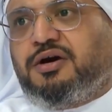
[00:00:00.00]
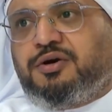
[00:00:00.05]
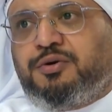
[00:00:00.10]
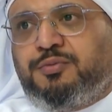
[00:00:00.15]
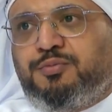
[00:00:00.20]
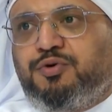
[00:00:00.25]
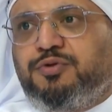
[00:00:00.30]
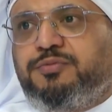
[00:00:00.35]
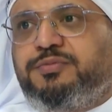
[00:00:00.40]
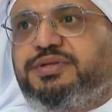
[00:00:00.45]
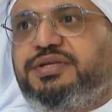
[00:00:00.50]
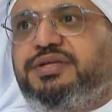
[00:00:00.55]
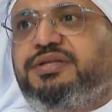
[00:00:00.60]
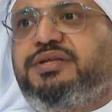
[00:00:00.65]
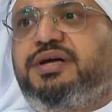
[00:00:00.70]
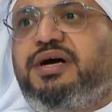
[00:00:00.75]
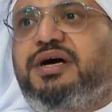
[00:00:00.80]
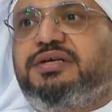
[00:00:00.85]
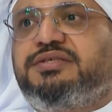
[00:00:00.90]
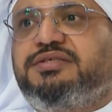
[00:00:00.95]
قبول من
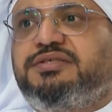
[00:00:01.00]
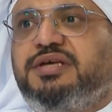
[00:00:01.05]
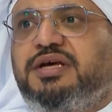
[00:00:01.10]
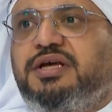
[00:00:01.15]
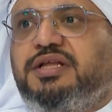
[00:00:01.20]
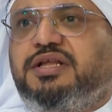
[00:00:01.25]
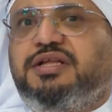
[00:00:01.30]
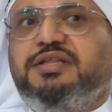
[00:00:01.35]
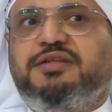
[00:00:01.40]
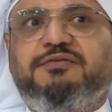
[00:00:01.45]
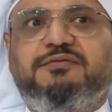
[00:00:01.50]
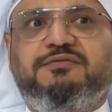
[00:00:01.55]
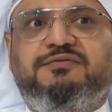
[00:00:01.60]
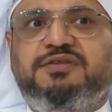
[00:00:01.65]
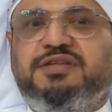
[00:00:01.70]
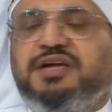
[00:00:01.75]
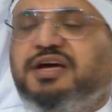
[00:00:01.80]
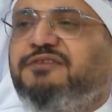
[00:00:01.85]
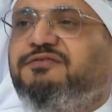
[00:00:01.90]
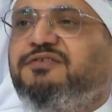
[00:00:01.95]
الناس لانه
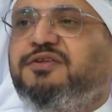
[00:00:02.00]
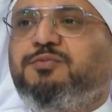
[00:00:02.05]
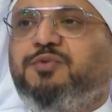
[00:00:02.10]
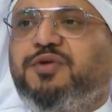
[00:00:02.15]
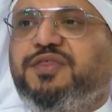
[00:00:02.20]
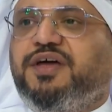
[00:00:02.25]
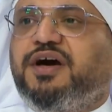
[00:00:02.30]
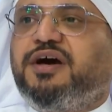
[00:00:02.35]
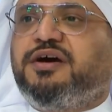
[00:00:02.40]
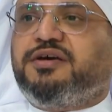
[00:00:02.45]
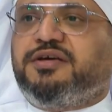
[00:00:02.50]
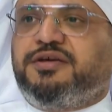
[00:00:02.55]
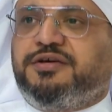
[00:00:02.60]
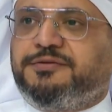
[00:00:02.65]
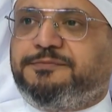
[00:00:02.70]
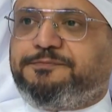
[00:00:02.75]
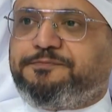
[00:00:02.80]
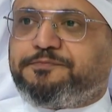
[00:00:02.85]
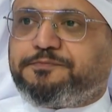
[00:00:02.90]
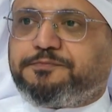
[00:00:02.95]
في النهايه فيلم وثائقي
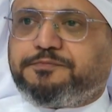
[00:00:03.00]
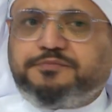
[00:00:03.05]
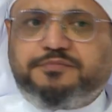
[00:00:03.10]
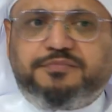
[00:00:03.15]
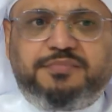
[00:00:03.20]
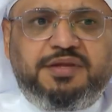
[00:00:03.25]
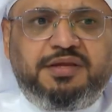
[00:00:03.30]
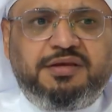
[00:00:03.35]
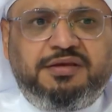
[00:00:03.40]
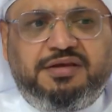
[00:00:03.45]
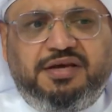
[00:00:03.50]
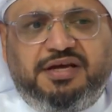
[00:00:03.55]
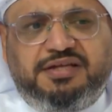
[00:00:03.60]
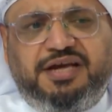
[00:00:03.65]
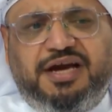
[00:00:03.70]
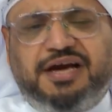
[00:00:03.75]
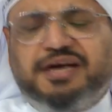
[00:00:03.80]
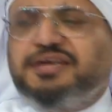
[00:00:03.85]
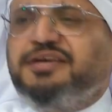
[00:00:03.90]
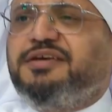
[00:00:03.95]

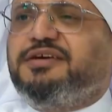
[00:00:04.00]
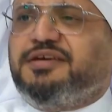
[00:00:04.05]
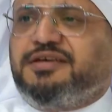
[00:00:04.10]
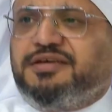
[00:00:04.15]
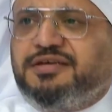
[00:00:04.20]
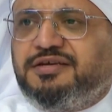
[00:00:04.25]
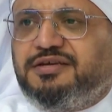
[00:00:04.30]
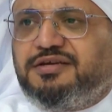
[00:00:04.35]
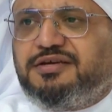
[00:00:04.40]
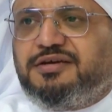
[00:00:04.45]
يعني حقيقي